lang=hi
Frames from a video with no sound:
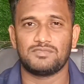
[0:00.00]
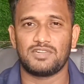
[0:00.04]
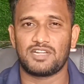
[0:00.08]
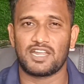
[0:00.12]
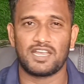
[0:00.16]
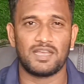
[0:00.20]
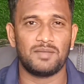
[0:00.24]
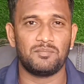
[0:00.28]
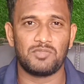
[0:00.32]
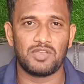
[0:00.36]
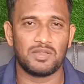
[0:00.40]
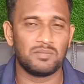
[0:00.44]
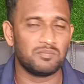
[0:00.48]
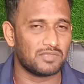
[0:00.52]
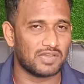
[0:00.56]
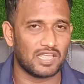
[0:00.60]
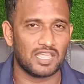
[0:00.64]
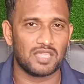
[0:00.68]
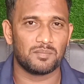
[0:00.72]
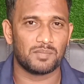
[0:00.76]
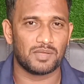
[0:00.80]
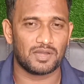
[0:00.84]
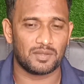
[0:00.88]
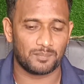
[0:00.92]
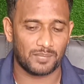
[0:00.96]
ड्रीम टीम
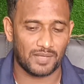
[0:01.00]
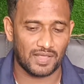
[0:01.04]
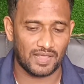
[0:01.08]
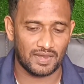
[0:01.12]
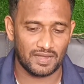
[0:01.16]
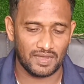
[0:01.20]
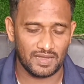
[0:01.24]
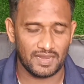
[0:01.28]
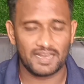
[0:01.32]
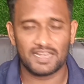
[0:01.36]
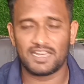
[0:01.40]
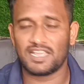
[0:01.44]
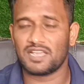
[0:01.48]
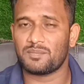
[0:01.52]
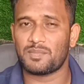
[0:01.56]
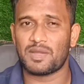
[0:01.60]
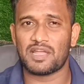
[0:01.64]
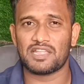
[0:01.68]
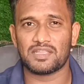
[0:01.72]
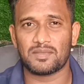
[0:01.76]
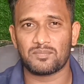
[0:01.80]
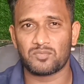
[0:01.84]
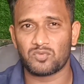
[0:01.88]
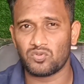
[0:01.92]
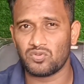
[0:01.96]
नहीं बन पाया लेकिन एक
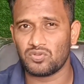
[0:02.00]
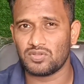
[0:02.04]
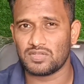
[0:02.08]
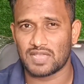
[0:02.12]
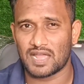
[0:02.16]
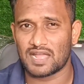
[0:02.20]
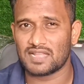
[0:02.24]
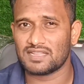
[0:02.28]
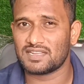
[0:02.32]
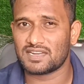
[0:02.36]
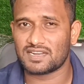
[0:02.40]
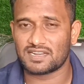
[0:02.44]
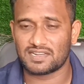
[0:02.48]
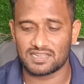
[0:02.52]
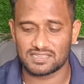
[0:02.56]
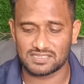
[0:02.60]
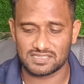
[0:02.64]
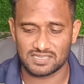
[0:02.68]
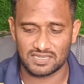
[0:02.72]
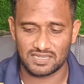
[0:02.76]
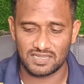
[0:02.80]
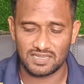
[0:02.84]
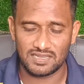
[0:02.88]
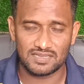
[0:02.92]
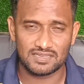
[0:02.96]
बात आपको याद रखना
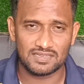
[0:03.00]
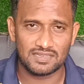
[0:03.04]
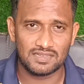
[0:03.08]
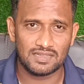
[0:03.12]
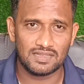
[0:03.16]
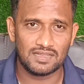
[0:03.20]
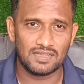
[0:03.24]
चाहिए